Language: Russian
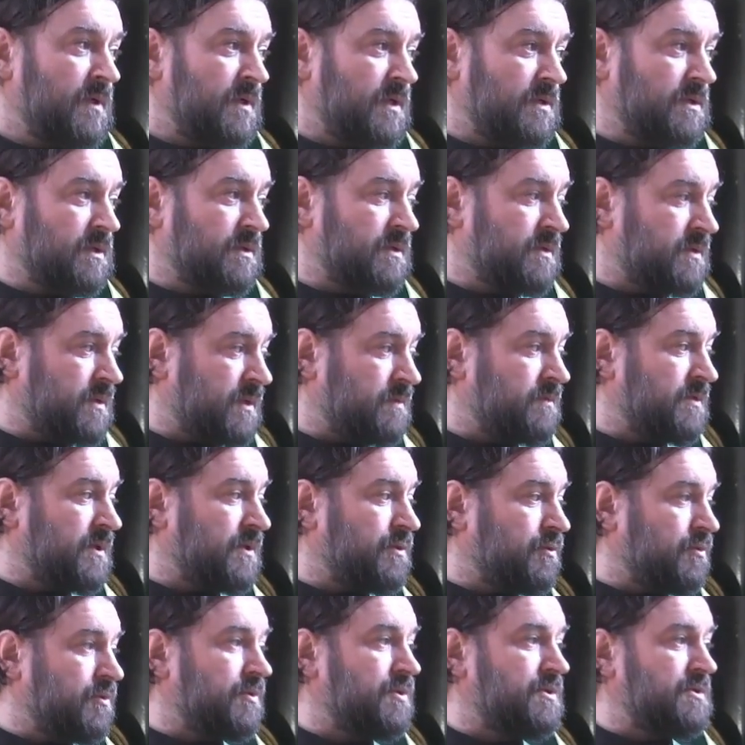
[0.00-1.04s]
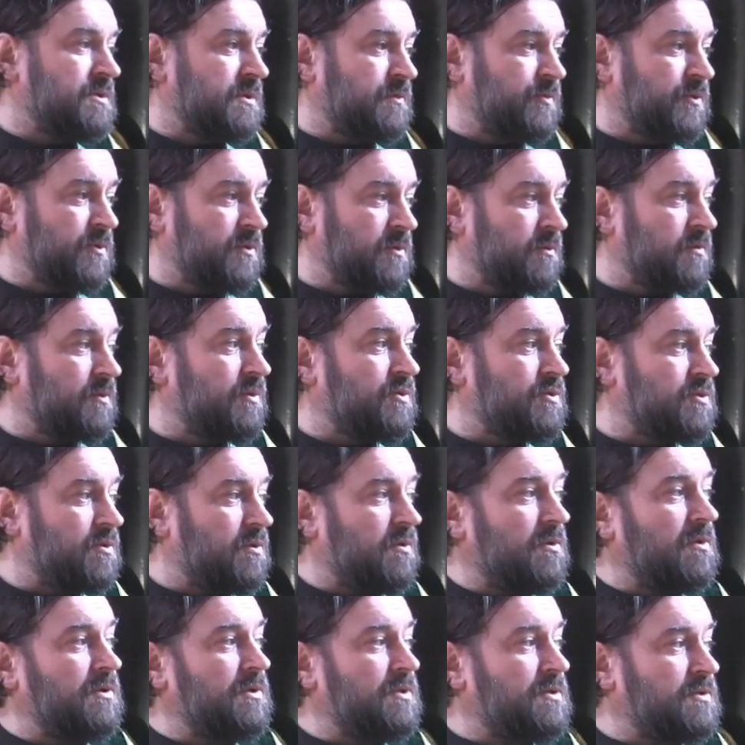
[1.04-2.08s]
Когда ты там надуешься, подумаешь, что,
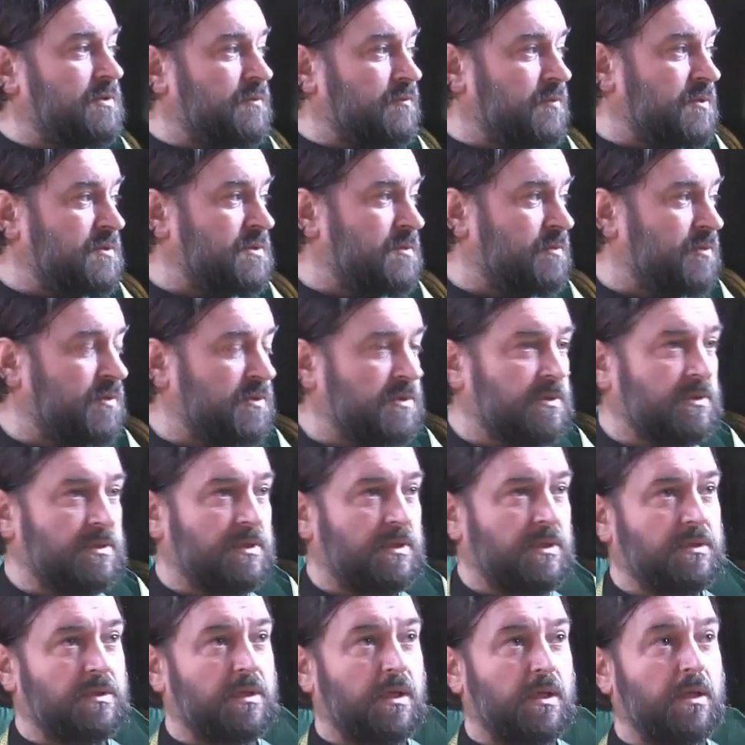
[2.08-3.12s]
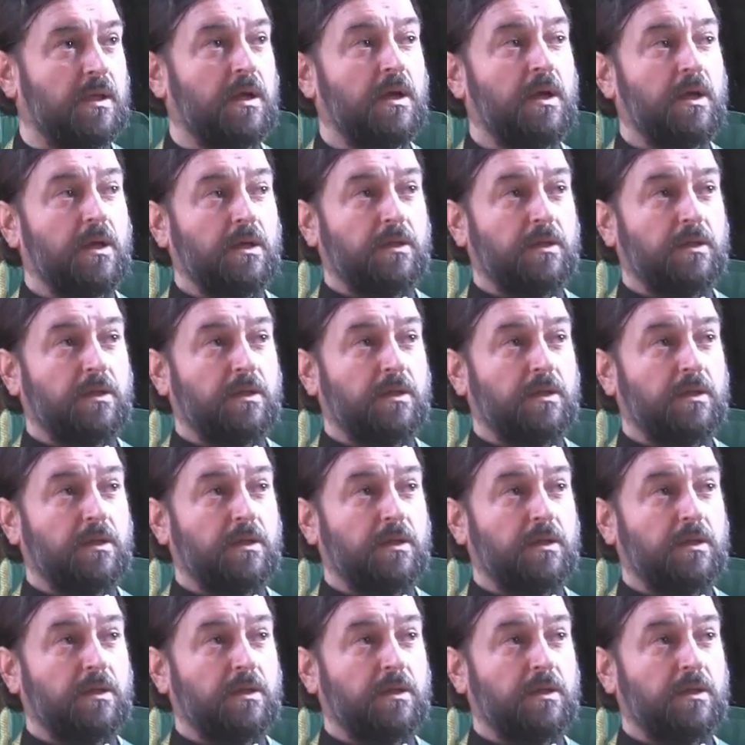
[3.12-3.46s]
о, ничего себе, вот это я дал.